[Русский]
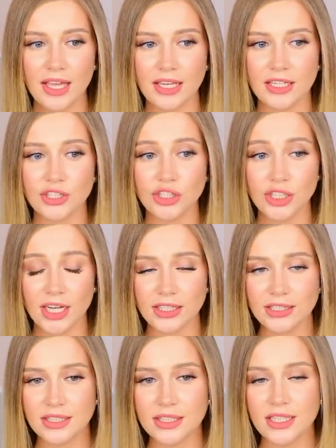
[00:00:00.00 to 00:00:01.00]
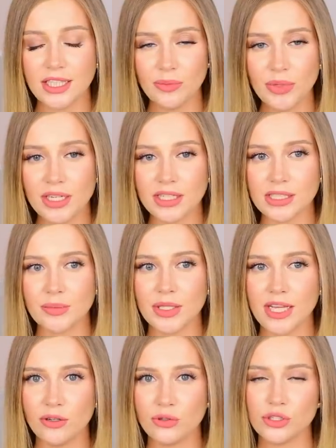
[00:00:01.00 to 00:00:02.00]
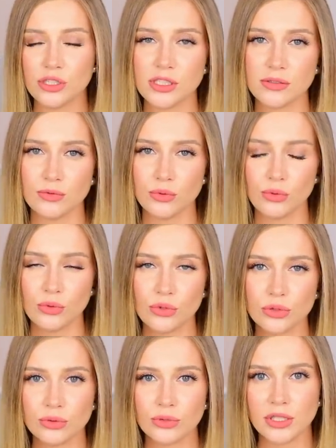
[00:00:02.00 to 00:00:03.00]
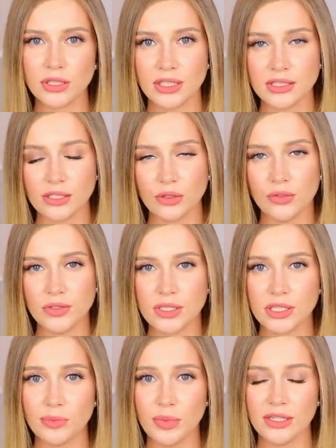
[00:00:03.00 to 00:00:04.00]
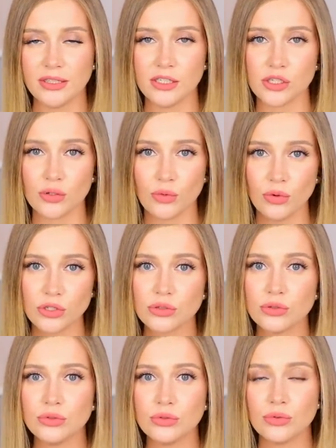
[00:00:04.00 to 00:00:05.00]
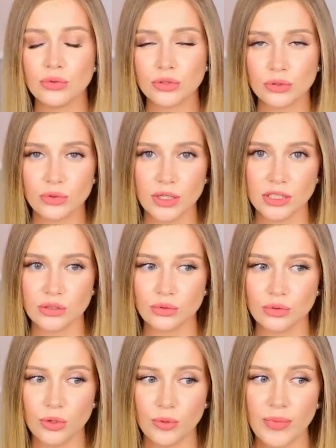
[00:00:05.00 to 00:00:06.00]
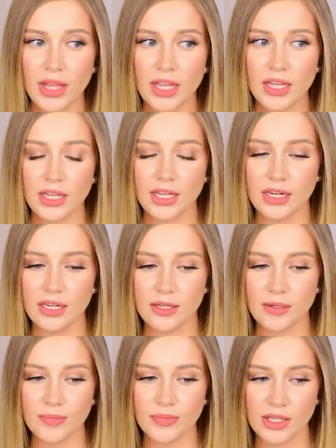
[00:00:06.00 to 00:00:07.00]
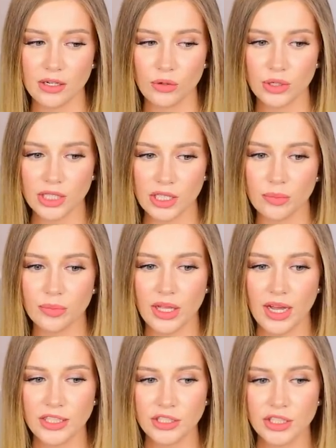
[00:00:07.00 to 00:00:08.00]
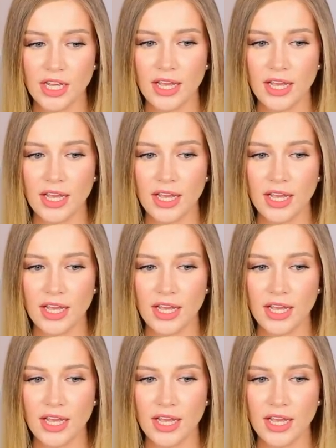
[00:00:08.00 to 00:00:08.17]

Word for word: и часто ими я заменяю джинсовую куртку, когда становится теплее, даже кожаную куртку, косуху или легкий плащ.